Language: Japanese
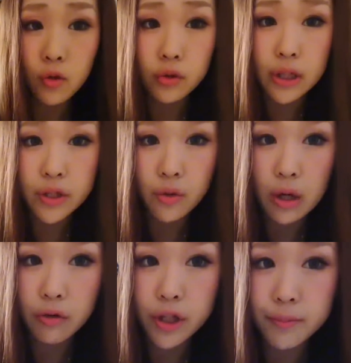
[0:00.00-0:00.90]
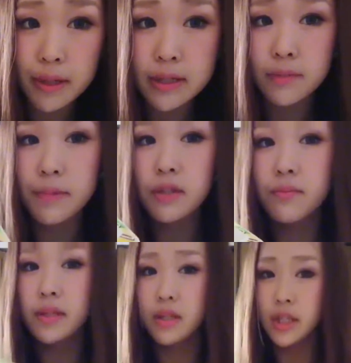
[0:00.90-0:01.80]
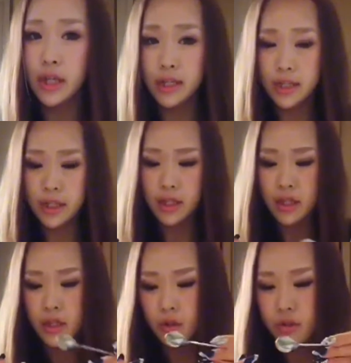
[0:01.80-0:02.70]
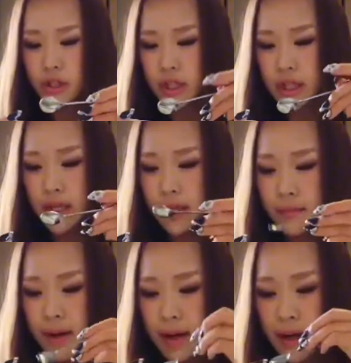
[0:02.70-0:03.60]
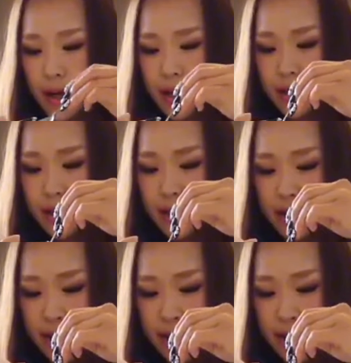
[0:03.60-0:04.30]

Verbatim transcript: すごく梨の香りしますみずみずしい感じ一口いただきます